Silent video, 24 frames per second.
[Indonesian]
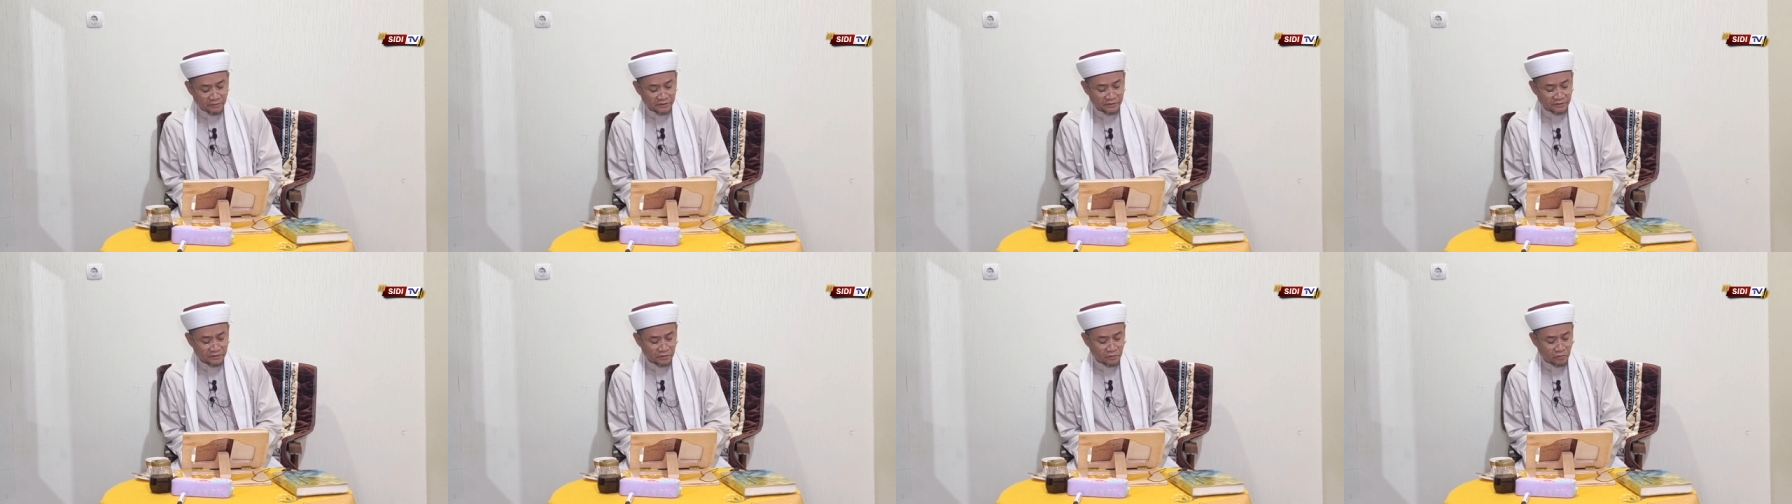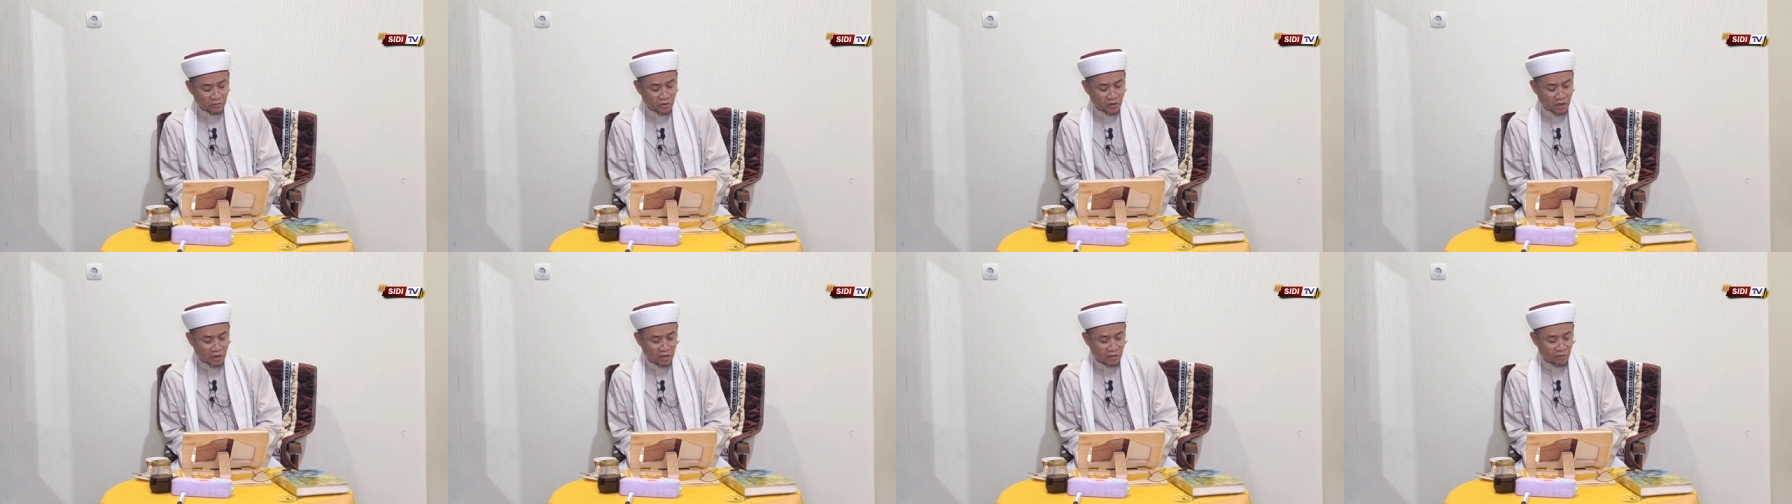
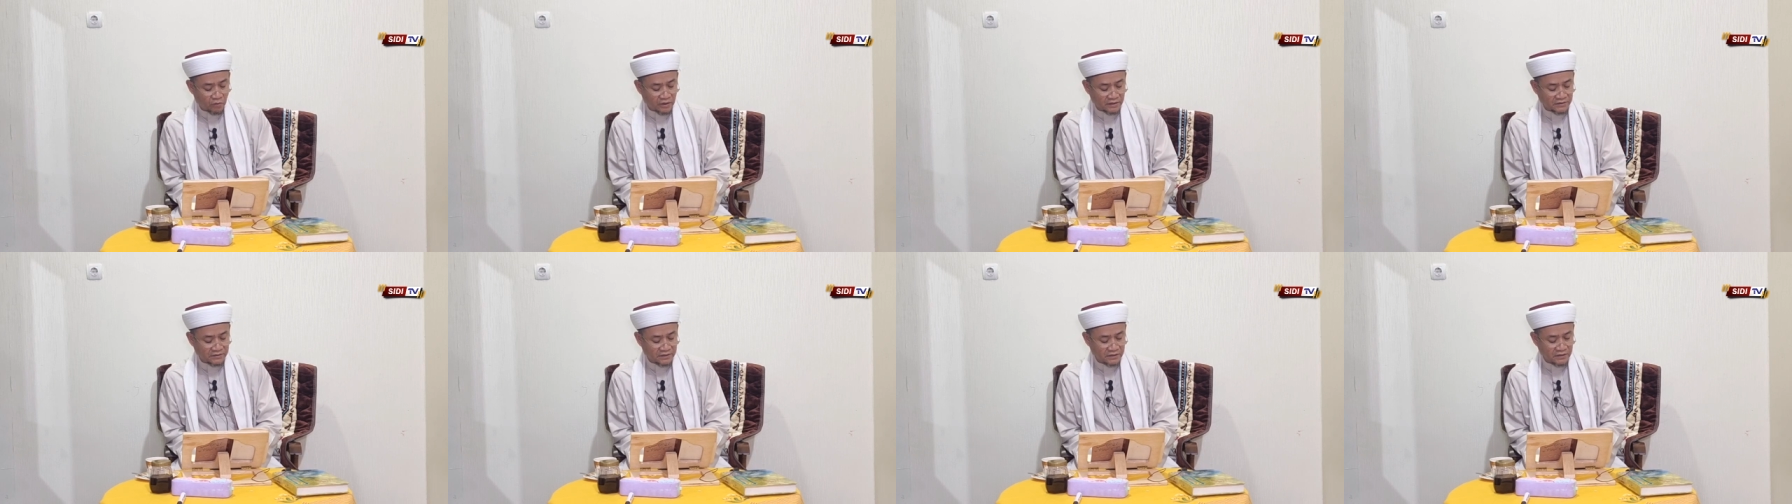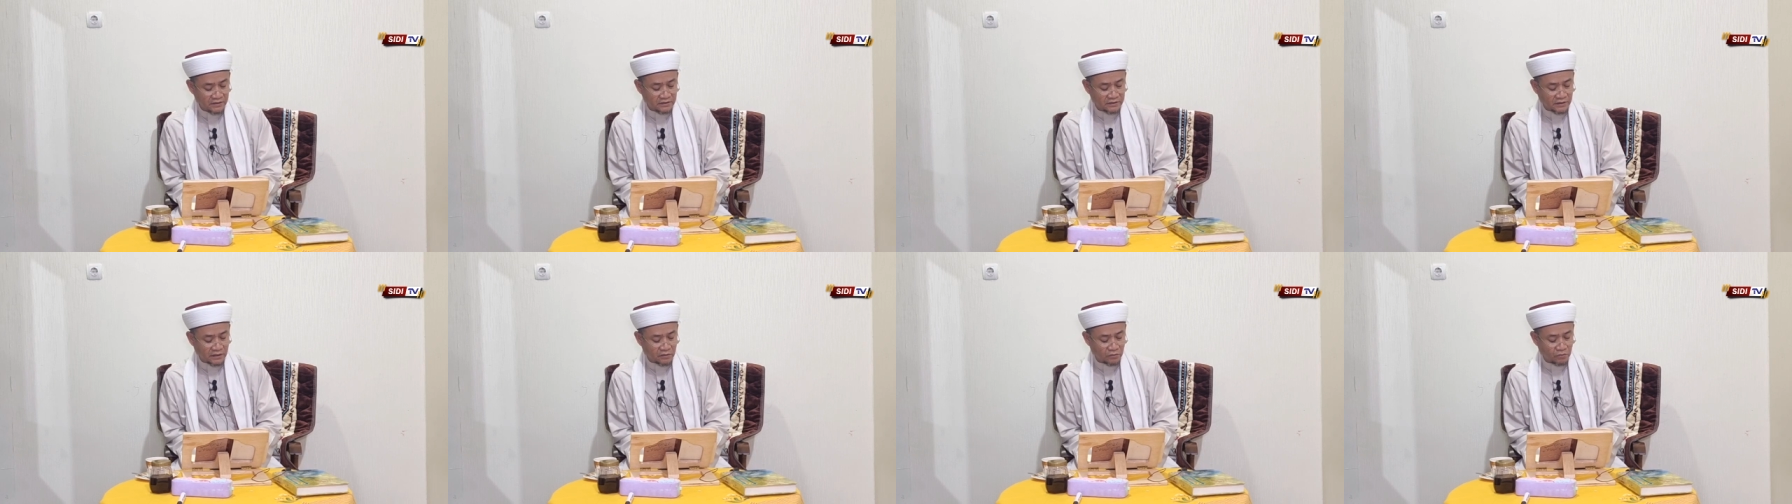mislu
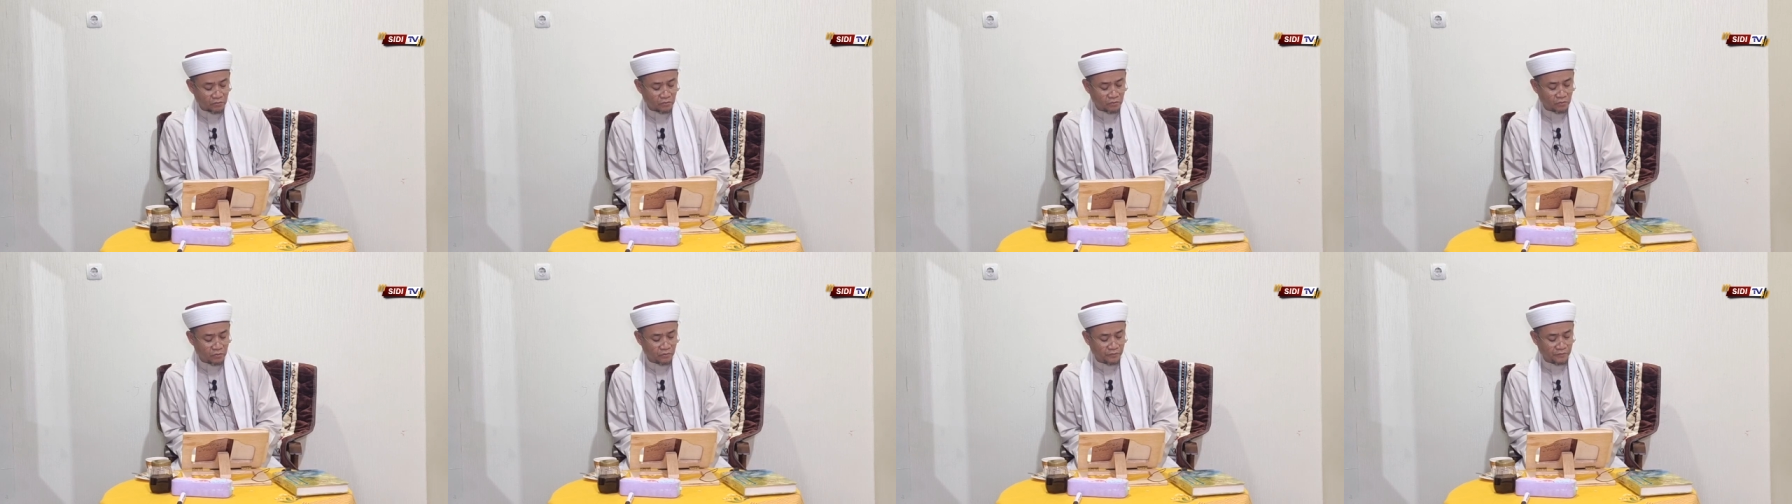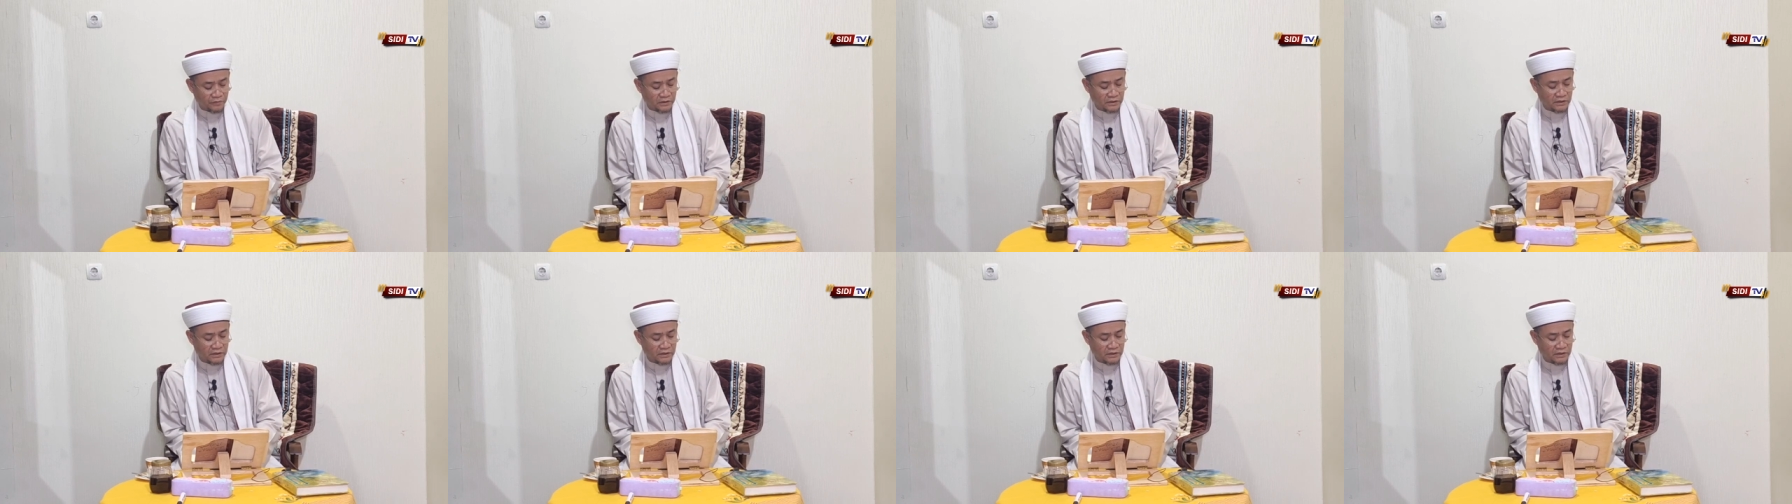khalwatin yadkhulu